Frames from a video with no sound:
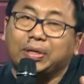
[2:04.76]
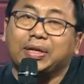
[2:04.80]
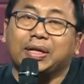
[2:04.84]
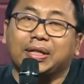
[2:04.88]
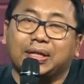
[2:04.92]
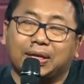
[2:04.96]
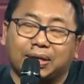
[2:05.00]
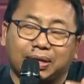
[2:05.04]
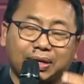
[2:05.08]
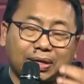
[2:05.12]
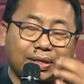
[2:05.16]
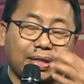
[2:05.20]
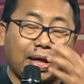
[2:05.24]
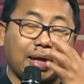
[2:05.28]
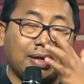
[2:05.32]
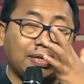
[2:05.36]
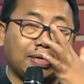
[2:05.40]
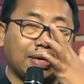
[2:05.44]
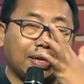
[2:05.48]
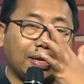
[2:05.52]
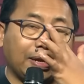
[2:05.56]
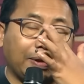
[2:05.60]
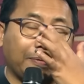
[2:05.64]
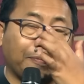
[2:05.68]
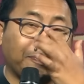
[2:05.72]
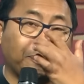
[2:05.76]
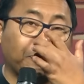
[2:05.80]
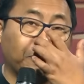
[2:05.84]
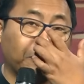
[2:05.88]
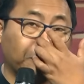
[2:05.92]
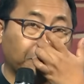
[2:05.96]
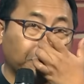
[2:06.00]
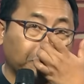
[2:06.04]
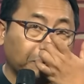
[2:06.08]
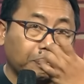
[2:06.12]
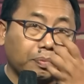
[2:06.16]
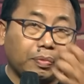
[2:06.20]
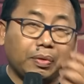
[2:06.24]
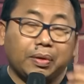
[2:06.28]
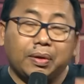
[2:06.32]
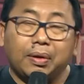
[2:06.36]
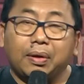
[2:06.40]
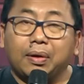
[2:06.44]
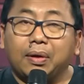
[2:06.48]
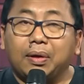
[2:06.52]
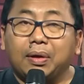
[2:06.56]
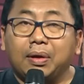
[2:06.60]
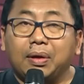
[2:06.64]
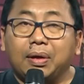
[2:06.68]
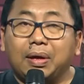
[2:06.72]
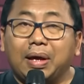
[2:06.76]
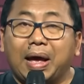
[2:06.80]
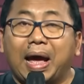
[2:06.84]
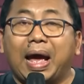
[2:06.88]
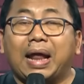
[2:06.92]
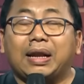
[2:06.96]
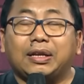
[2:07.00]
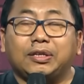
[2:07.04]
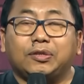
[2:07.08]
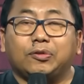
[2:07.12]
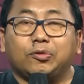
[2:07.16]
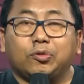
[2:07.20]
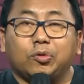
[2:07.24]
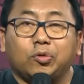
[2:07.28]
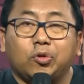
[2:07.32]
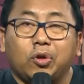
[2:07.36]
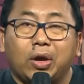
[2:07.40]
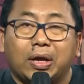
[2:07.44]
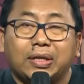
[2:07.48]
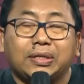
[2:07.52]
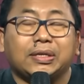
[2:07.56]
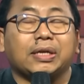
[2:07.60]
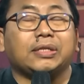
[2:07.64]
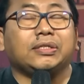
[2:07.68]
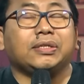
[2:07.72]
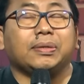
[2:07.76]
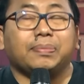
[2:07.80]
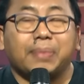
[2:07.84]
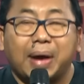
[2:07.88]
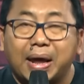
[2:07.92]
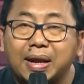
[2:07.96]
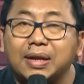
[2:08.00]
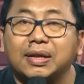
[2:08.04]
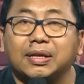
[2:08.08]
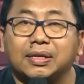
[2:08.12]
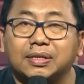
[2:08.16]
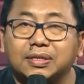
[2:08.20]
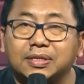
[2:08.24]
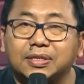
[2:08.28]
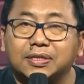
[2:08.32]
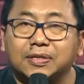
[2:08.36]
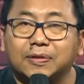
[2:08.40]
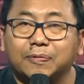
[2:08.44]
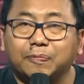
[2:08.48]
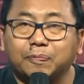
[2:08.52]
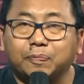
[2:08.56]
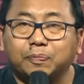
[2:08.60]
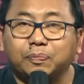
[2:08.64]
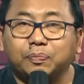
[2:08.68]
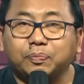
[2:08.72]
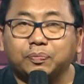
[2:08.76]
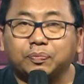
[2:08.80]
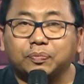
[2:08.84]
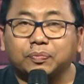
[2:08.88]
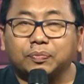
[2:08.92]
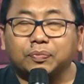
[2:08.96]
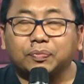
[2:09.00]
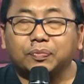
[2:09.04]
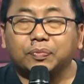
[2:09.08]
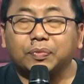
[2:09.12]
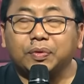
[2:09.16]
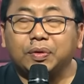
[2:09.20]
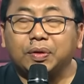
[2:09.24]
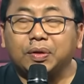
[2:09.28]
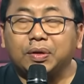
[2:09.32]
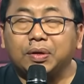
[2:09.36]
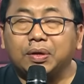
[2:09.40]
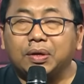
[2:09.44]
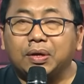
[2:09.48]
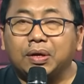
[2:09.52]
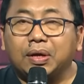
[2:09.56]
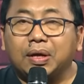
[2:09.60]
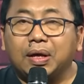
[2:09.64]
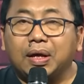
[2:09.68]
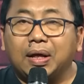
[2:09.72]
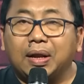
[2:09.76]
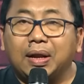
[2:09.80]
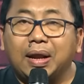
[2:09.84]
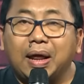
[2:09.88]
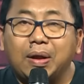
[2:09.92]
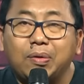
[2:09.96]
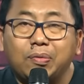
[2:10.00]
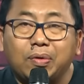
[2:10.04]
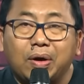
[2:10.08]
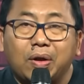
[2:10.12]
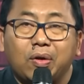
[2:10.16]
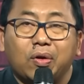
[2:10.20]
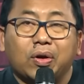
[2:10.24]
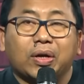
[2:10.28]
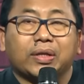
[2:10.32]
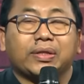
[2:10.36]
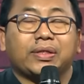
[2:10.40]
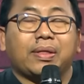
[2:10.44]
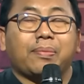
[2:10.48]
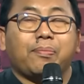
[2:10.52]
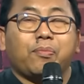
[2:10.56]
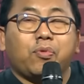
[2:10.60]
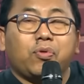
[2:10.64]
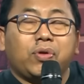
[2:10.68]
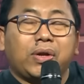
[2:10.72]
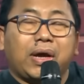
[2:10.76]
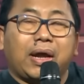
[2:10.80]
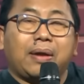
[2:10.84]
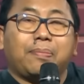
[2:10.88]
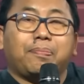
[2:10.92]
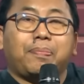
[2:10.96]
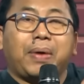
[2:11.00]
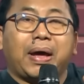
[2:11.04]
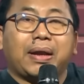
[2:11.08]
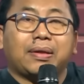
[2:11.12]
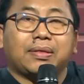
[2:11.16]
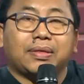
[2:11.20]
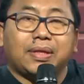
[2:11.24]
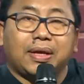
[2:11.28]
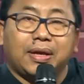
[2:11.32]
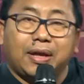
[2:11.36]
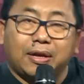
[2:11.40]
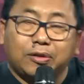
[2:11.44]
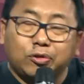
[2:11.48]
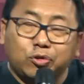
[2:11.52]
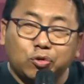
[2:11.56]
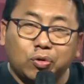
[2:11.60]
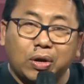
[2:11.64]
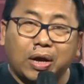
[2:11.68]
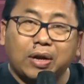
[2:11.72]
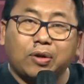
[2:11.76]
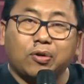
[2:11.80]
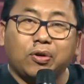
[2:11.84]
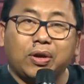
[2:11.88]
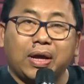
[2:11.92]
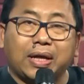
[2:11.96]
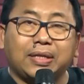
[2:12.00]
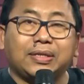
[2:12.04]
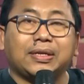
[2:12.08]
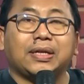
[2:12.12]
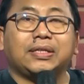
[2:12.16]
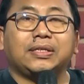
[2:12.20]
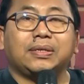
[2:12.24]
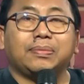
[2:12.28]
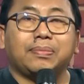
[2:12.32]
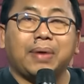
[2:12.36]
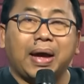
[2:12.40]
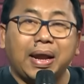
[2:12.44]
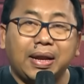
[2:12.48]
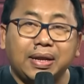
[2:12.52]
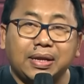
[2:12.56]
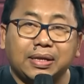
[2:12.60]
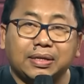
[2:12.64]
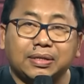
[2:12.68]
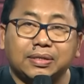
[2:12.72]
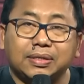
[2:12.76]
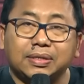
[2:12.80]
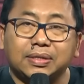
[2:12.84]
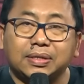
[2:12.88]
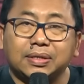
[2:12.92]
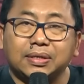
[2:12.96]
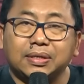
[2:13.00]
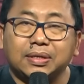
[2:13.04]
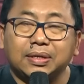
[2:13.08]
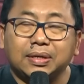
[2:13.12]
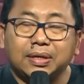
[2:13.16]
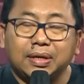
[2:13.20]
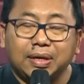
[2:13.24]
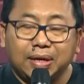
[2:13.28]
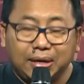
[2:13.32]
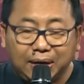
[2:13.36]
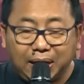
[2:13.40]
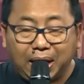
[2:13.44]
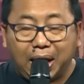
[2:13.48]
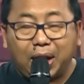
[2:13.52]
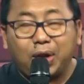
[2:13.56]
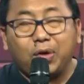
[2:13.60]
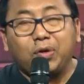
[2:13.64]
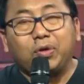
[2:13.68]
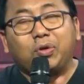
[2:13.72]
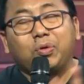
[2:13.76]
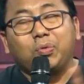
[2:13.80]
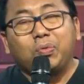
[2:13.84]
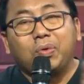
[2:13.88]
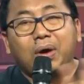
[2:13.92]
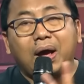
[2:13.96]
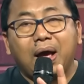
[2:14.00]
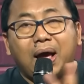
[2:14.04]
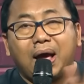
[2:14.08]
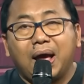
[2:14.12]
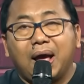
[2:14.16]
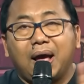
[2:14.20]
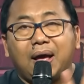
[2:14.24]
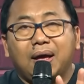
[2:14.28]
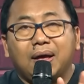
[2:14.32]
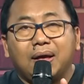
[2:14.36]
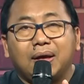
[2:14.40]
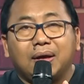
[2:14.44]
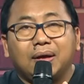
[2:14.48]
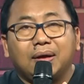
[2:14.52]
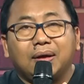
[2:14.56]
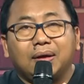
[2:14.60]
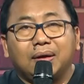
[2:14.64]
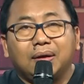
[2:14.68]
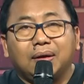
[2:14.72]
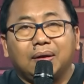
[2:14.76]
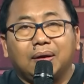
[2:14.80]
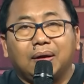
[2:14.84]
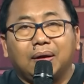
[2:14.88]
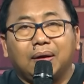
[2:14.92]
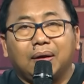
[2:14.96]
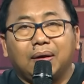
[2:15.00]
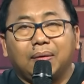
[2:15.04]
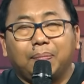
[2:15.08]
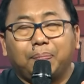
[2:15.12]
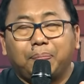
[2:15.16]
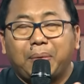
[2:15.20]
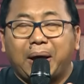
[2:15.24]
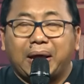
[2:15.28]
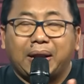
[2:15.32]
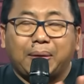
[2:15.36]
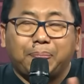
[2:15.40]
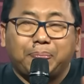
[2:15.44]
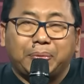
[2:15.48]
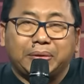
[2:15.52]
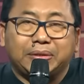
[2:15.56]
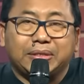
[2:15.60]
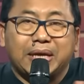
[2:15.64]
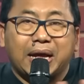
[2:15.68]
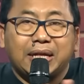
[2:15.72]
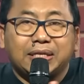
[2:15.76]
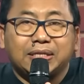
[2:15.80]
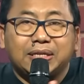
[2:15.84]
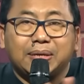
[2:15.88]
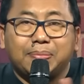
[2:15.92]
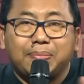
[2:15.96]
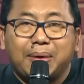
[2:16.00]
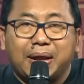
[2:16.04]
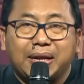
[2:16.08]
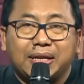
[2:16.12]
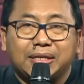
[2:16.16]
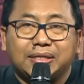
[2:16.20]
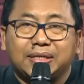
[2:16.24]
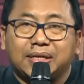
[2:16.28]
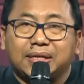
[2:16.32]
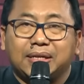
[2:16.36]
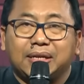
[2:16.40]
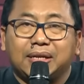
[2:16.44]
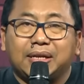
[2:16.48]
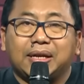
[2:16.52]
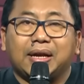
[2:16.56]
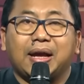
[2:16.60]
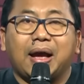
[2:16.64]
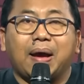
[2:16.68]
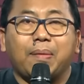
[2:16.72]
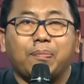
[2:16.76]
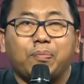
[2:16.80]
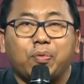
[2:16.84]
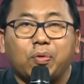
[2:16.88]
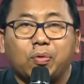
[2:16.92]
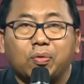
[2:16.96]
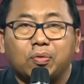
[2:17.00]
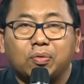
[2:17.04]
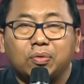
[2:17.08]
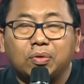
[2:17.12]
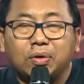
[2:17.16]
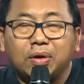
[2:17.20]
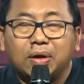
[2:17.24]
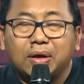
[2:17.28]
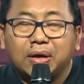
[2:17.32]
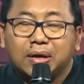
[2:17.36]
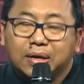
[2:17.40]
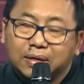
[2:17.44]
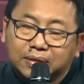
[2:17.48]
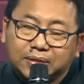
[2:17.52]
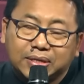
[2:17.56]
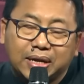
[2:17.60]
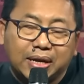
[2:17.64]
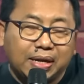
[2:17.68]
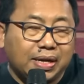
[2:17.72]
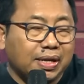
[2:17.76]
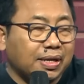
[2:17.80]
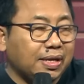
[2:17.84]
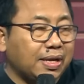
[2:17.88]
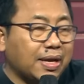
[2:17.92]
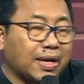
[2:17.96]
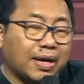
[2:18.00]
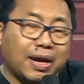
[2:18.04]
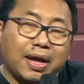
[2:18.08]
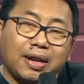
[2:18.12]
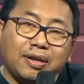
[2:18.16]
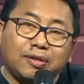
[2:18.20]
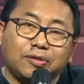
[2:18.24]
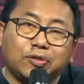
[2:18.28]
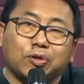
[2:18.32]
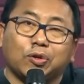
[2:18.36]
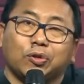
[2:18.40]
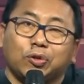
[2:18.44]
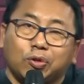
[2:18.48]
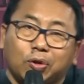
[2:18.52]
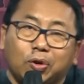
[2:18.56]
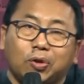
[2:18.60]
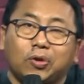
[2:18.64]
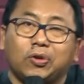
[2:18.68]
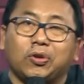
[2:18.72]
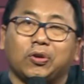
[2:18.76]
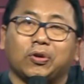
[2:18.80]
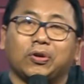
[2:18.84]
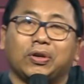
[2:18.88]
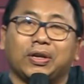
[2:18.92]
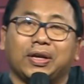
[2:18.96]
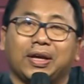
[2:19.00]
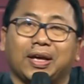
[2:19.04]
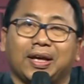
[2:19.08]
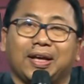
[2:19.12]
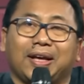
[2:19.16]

kita kita aja nih. Anies itu doyan janji manis. Lalu kalau ketemu dengan partai yang juga doyan janji manis, kalau dua para pejanji manis ini digabung, jadinya kan sontoloyo ini.